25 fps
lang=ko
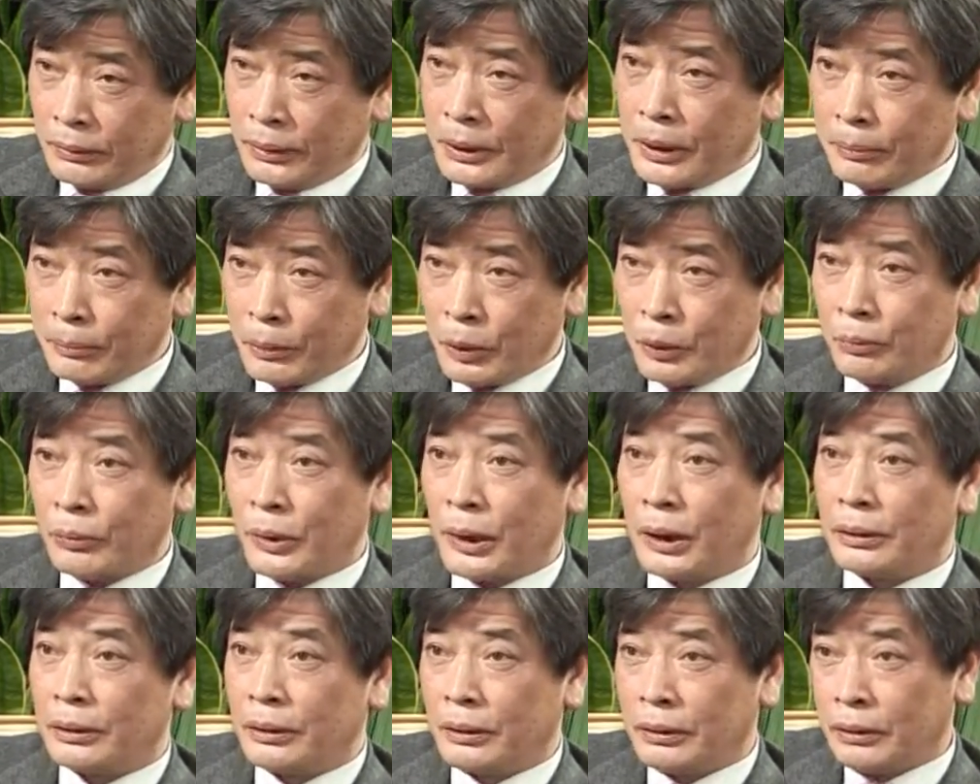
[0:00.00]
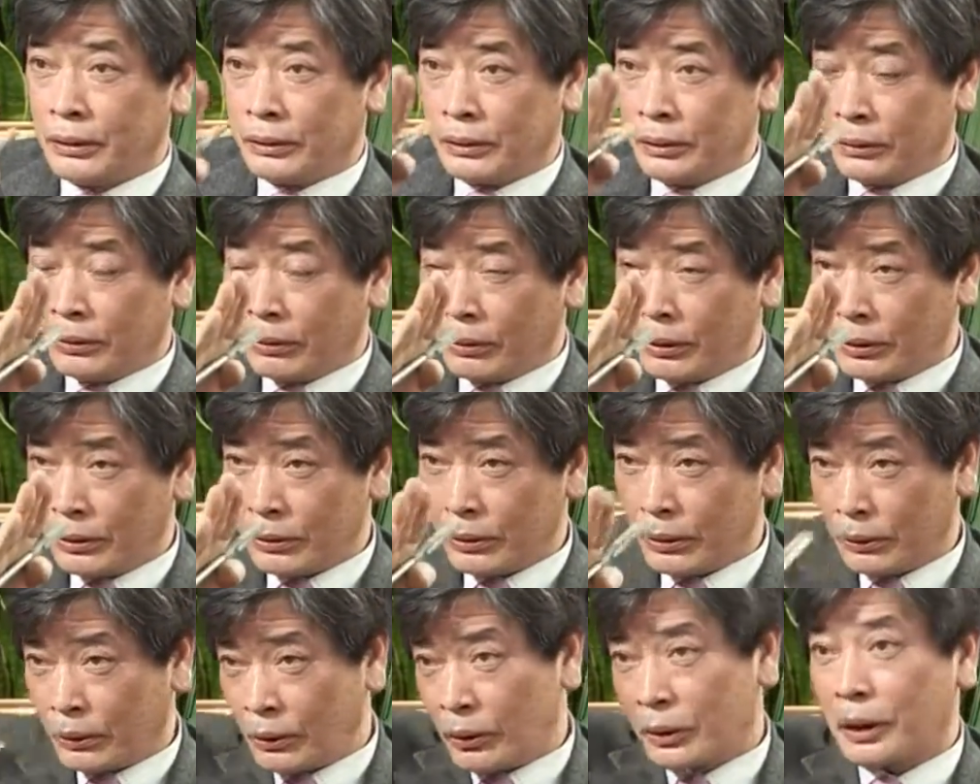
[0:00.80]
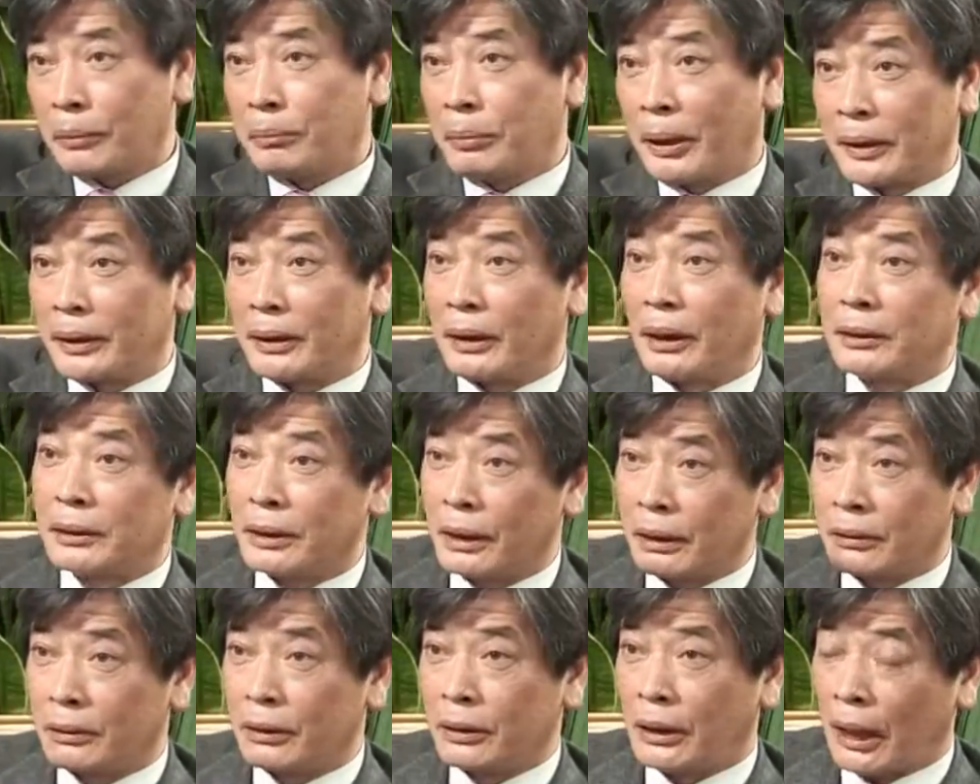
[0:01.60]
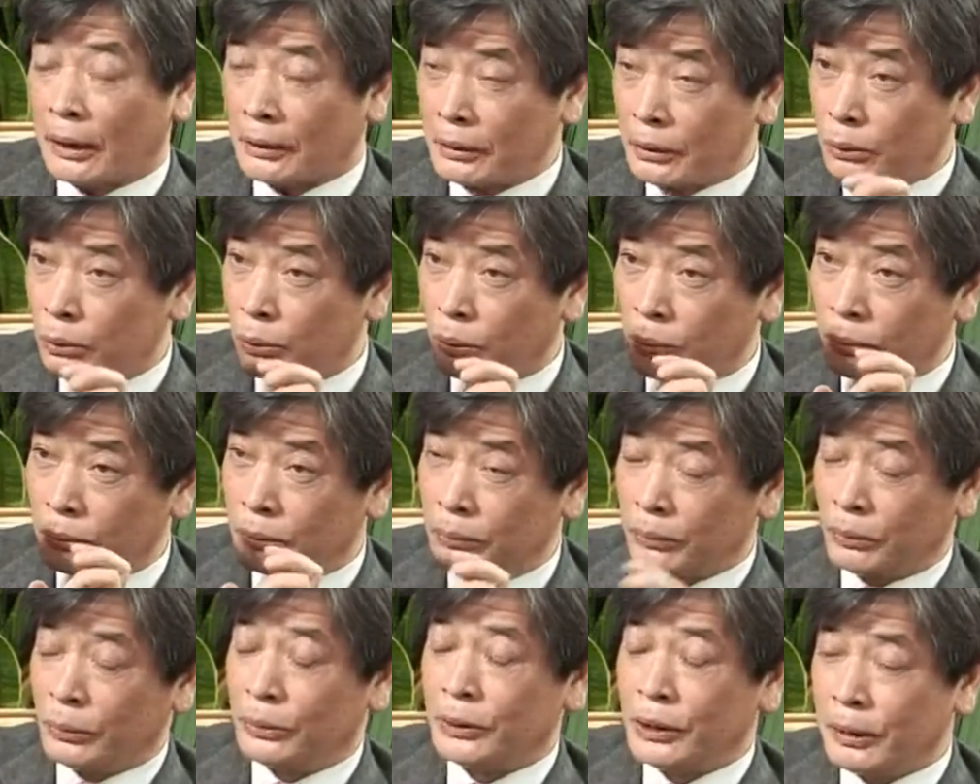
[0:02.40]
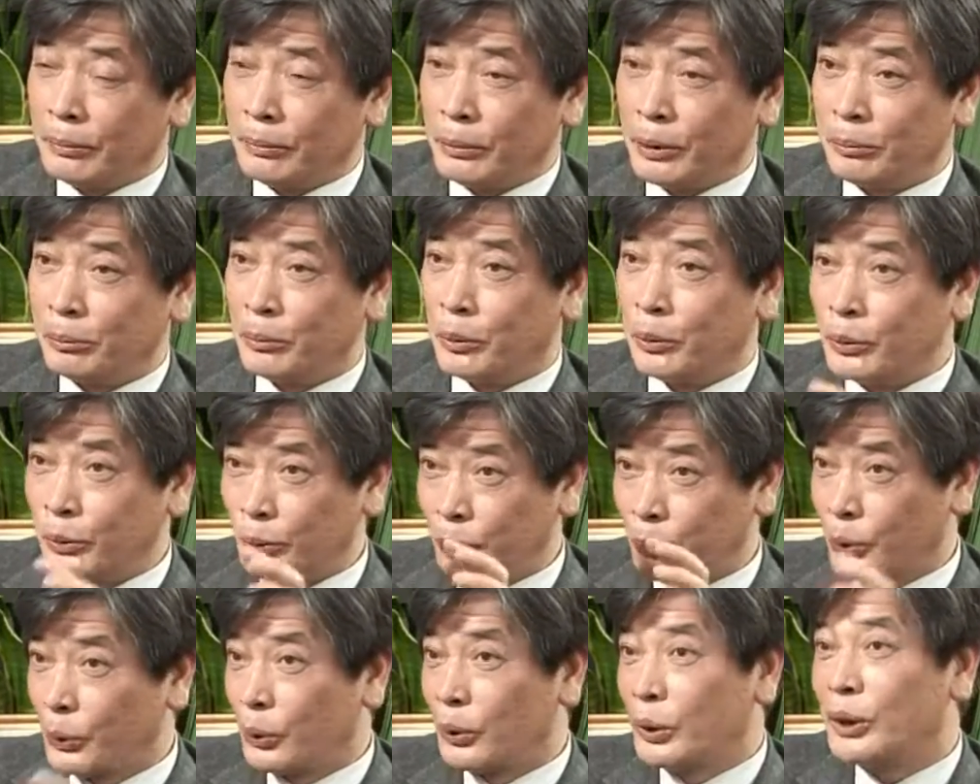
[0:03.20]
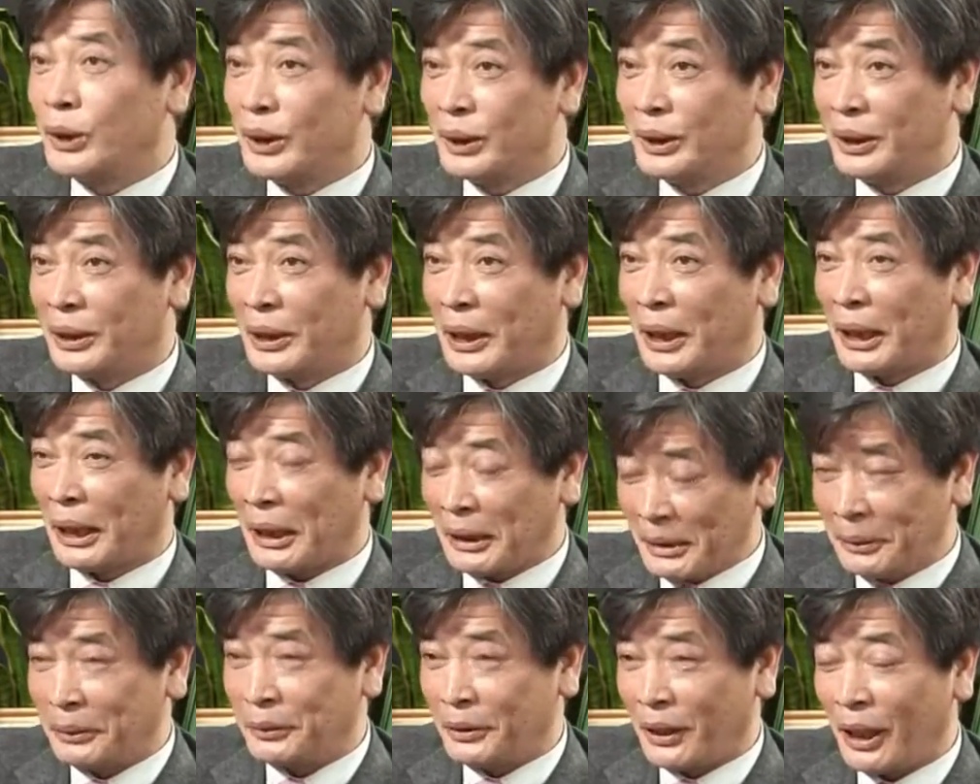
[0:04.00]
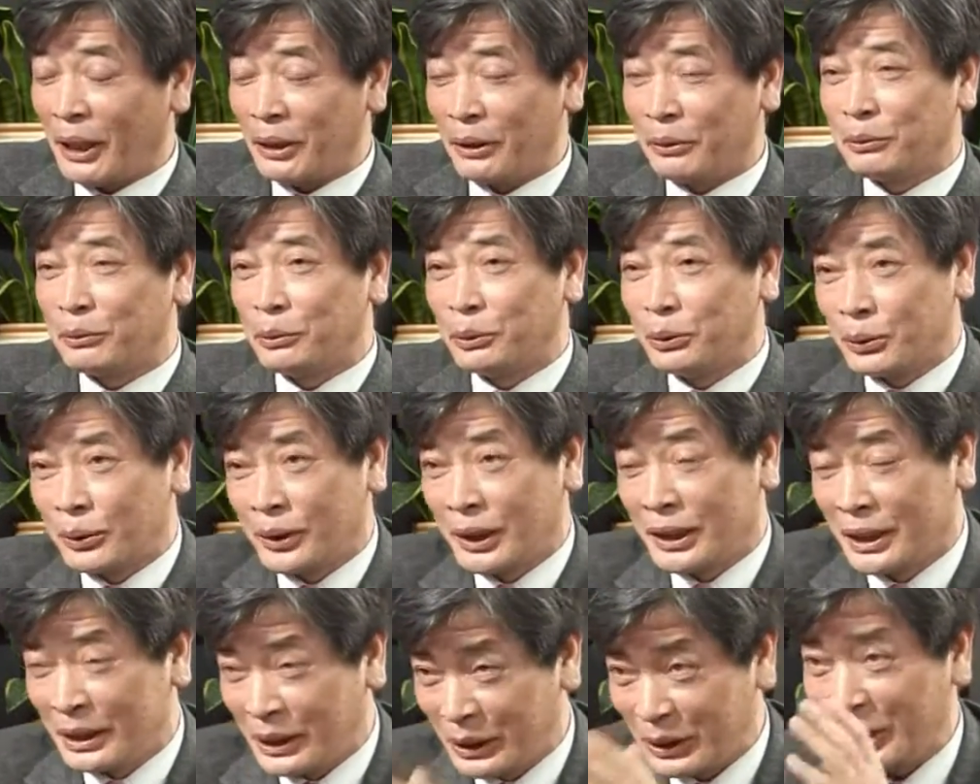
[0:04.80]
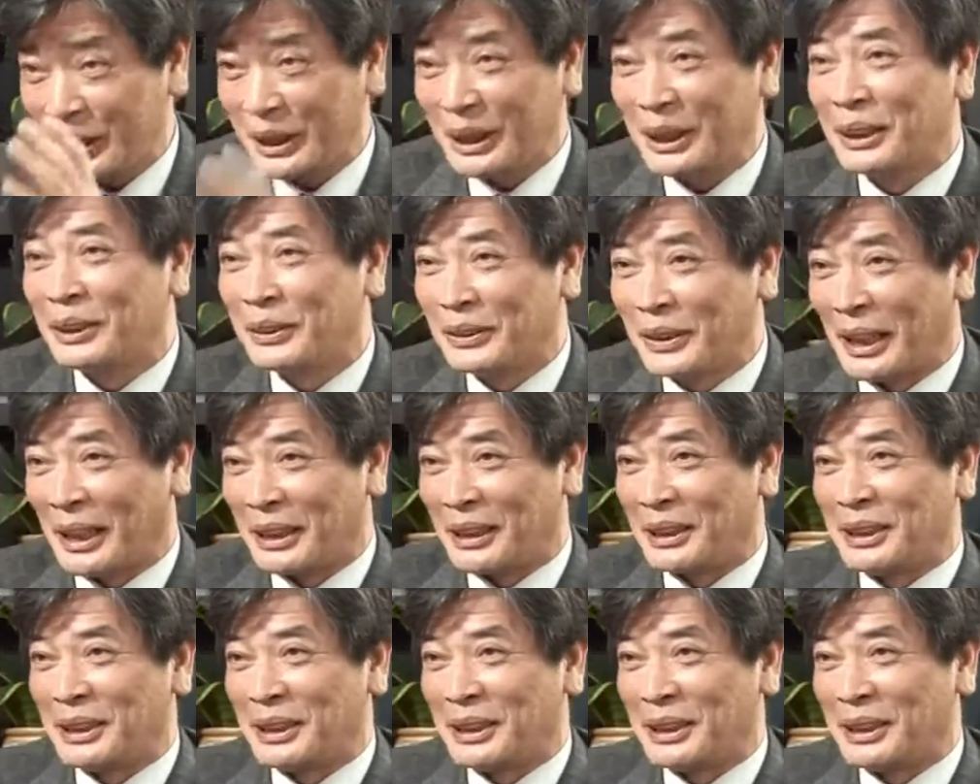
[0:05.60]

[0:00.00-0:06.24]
힘을 모아서 여기서 어떻게 방향 차리고 같이 노, 힘을 모으고 노래를 해, 해놓은 구조가 있어야 되는 거